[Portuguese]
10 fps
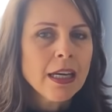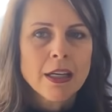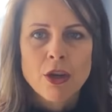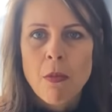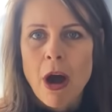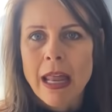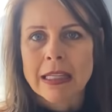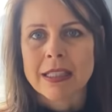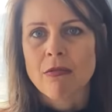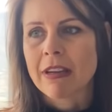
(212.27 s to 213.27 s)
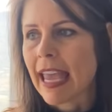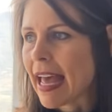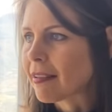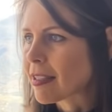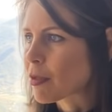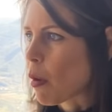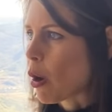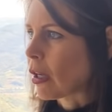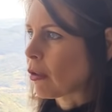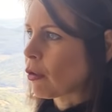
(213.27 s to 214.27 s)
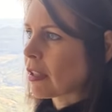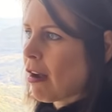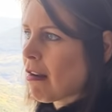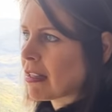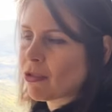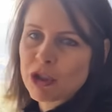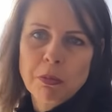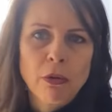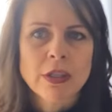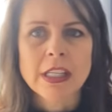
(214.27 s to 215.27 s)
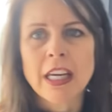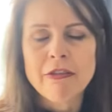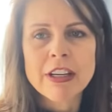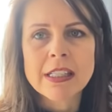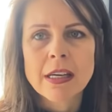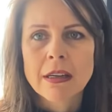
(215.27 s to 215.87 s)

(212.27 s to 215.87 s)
que uma hora elas são quietas, uma outra hora elas são explosivas.